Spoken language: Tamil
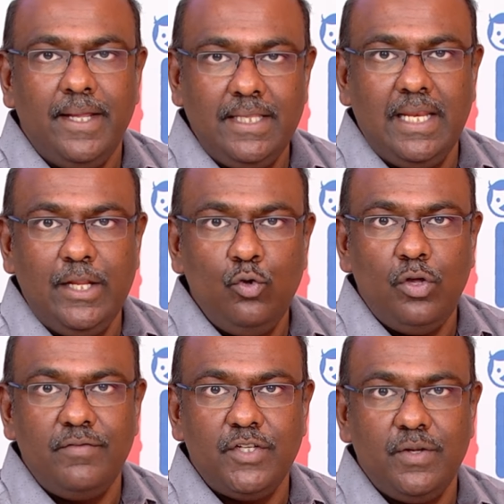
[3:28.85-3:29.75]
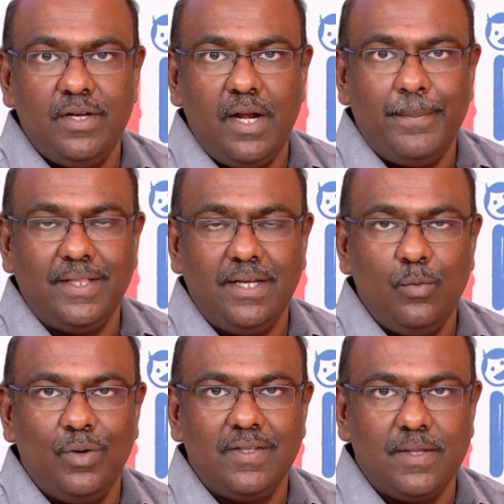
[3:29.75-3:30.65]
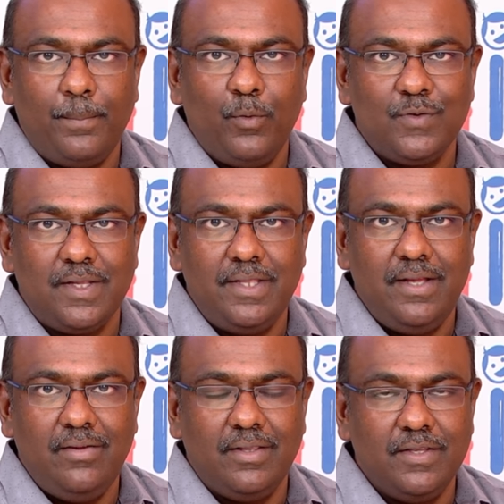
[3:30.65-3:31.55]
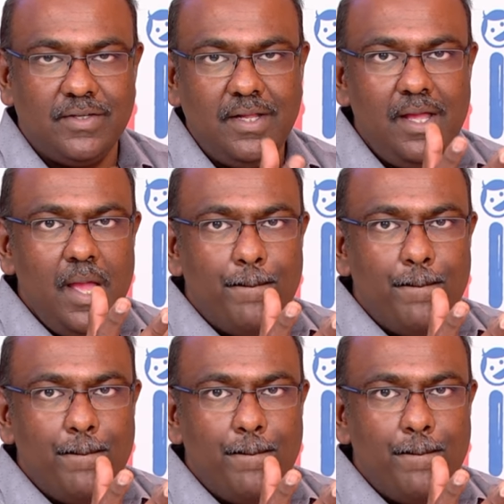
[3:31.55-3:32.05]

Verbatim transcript: இதில் இன்னொரு விஷயம் என்னென்னு பார்த்தீங்கன்னா உங்களுக்கு சப்போஸ் சந்தேகம் இருந்துச்சுன்னா